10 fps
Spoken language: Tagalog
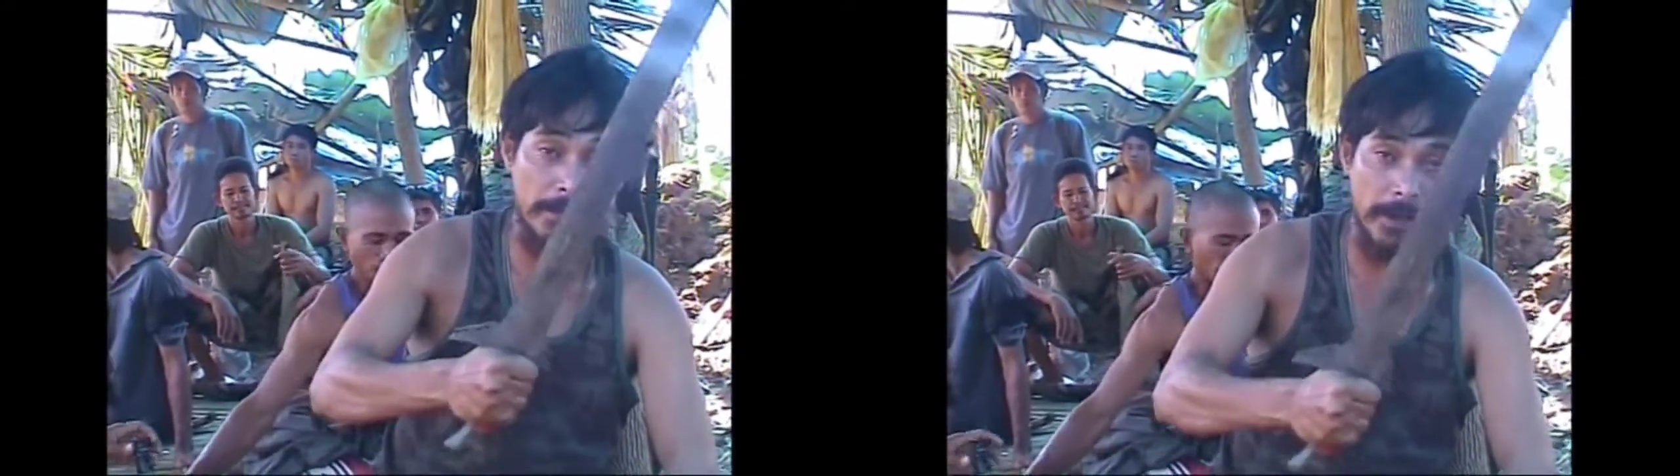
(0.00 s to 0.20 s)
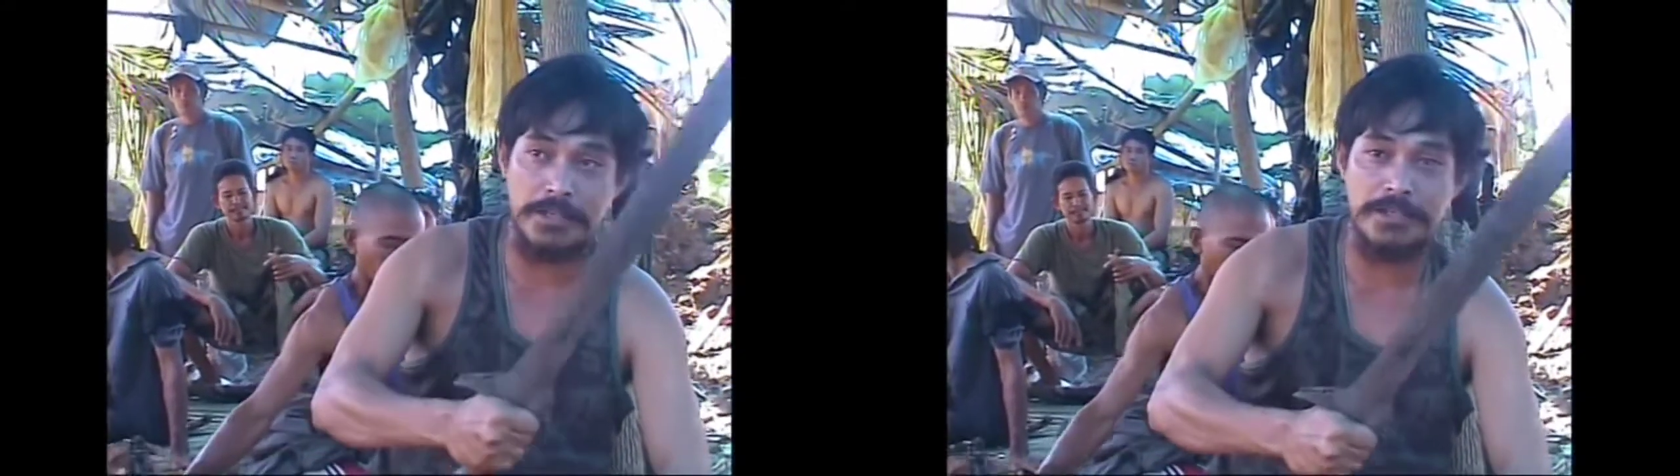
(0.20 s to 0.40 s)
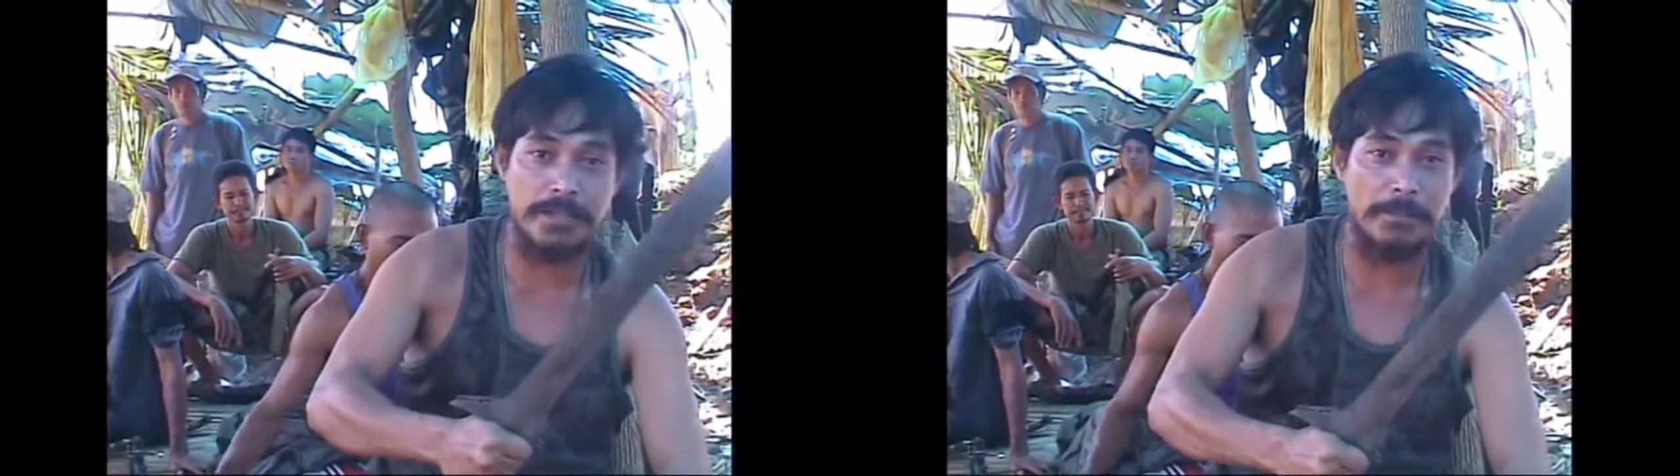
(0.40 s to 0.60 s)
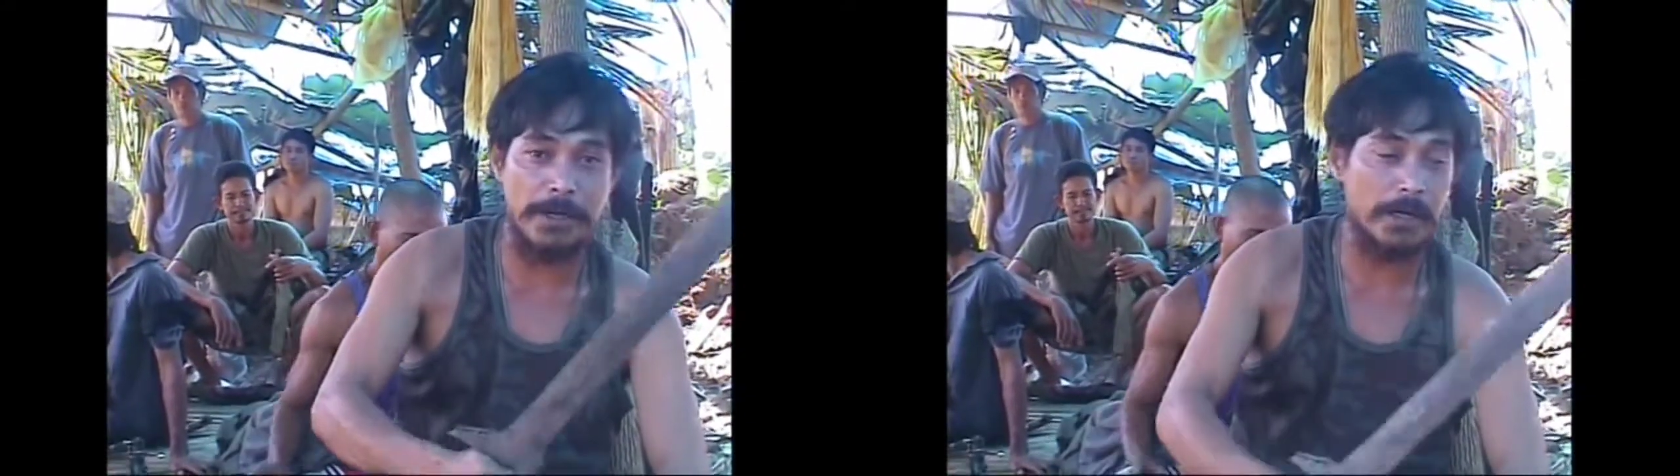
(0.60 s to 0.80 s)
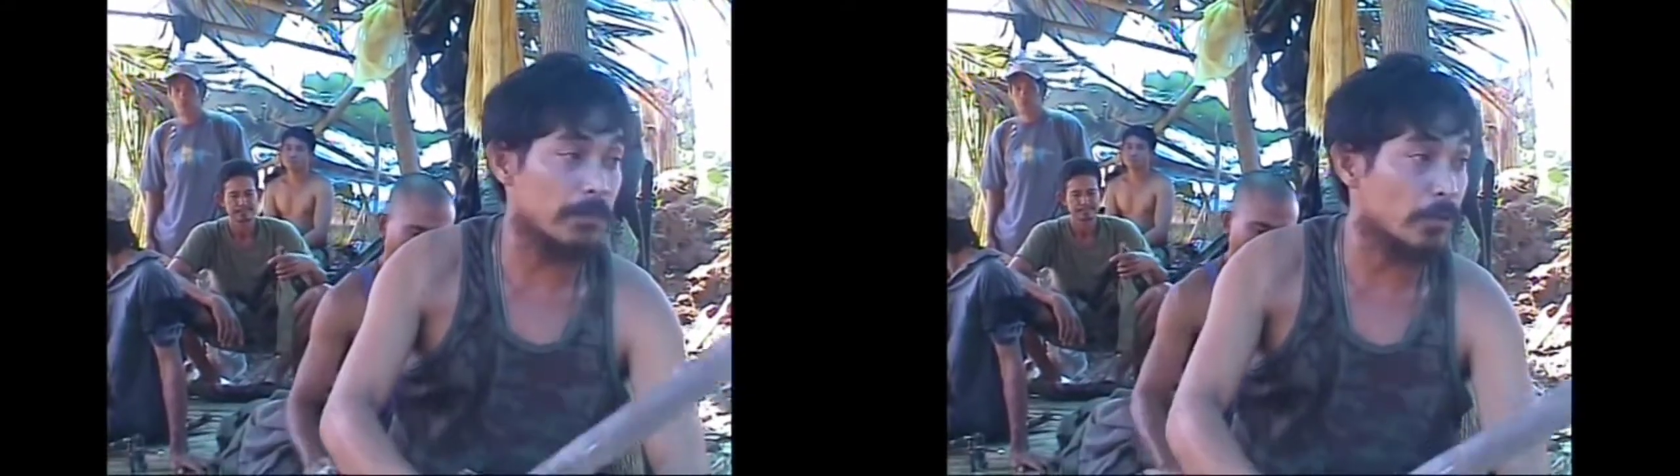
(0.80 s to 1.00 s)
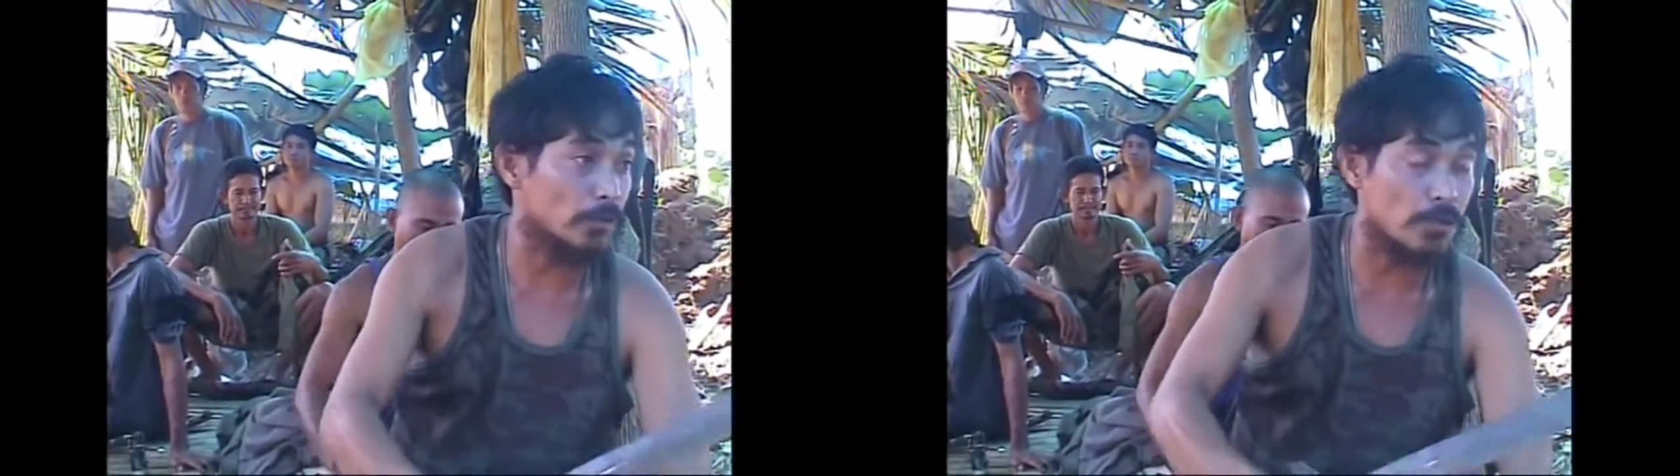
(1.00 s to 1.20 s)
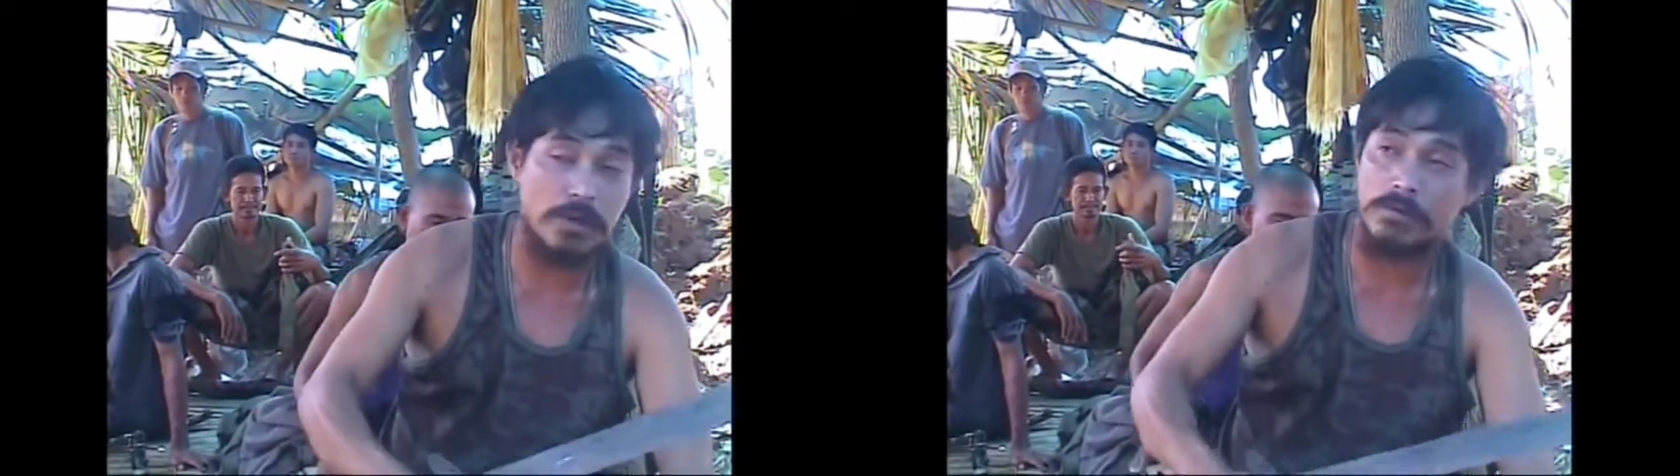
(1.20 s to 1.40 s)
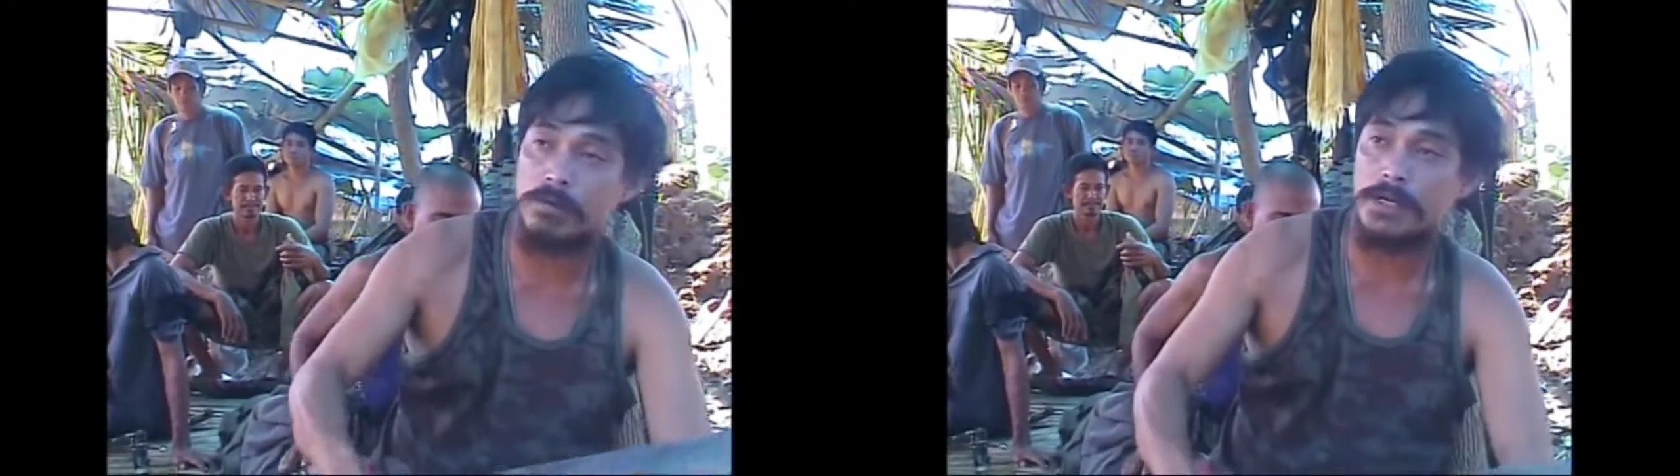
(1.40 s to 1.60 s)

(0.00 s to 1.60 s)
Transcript: crest na para iputol sa ulo